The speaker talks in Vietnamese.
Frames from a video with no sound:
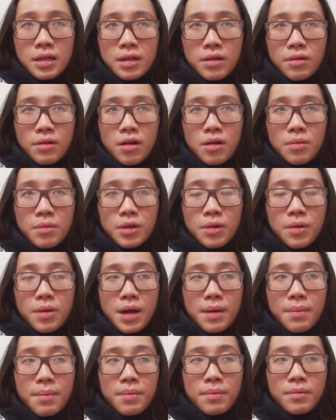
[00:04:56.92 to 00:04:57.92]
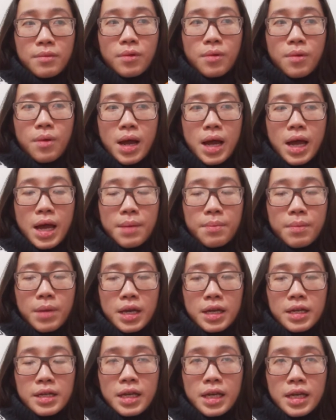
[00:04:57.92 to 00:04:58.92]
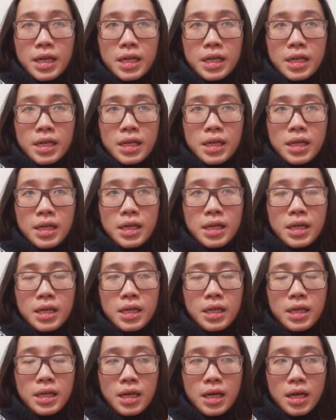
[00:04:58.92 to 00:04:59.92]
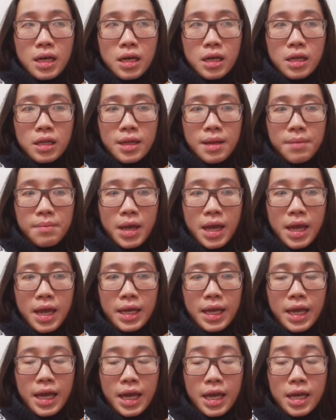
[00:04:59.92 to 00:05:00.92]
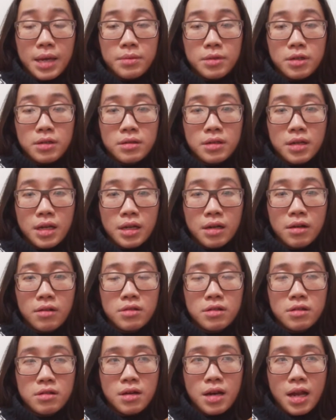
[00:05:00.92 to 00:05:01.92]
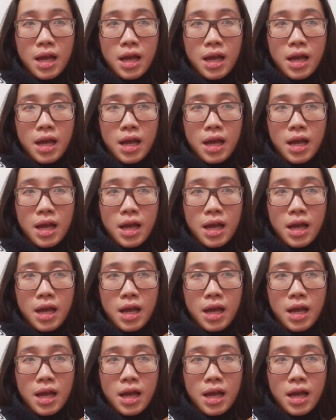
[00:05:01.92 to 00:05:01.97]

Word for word: đâu coi mình qua qua Mỹ này à, năm 2020 này coi như